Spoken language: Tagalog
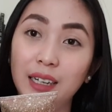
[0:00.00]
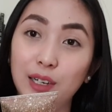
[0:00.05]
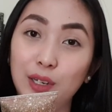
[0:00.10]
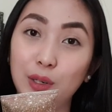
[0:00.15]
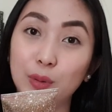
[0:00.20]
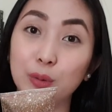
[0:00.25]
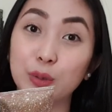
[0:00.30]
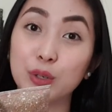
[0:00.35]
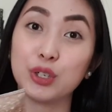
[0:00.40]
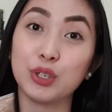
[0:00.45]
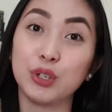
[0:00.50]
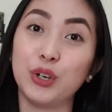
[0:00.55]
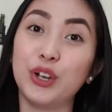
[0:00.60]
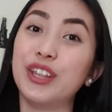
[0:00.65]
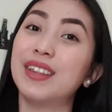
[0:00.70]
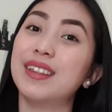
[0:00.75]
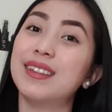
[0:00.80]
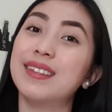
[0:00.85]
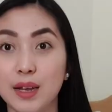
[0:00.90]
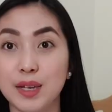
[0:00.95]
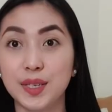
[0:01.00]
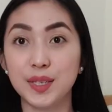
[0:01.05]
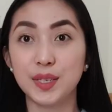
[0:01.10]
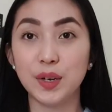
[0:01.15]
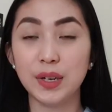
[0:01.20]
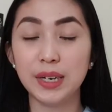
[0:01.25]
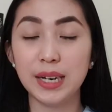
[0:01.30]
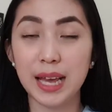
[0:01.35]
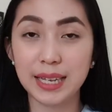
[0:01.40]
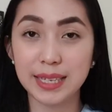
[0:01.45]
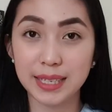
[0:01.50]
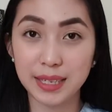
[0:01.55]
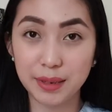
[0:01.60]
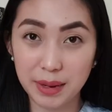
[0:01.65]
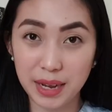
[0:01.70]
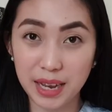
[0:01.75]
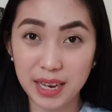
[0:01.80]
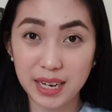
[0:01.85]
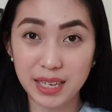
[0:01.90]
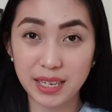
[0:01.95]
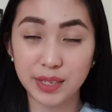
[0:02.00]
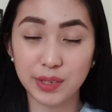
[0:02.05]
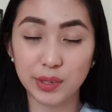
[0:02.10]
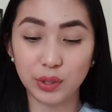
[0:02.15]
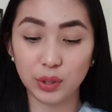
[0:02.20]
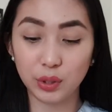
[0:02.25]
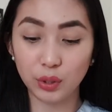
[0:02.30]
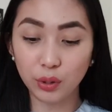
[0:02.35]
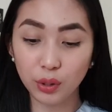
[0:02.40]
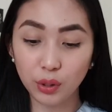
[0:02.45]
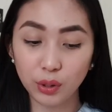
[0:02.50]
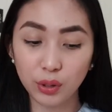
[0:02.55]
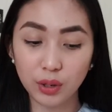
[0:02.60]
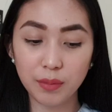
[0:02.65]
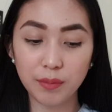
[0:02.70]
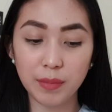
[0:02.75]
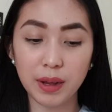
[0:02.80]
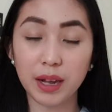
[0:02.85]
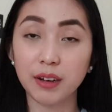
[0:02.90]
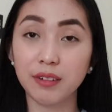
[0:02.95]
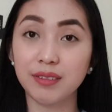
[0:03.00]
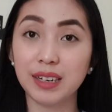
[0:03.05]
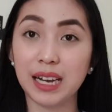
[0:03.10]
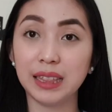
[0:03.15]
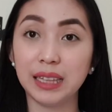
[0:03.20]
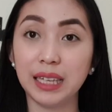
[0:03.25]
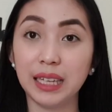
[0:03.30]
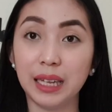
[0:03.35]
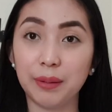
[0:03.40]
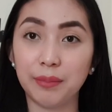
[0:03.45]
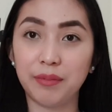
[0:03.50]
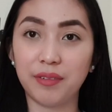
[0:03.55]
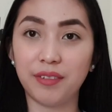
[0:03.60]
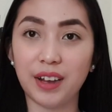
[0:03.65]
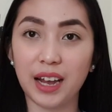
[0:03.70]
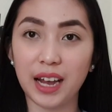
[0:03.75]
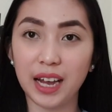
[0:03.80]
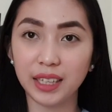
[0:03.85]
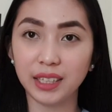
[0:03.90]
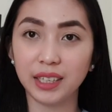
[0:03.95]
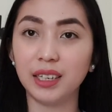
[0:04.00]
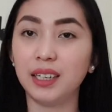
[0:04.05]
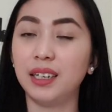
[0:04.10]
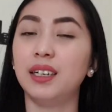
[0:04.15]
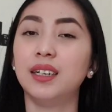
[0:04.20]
lotion. So, next naman is itong mga body, body,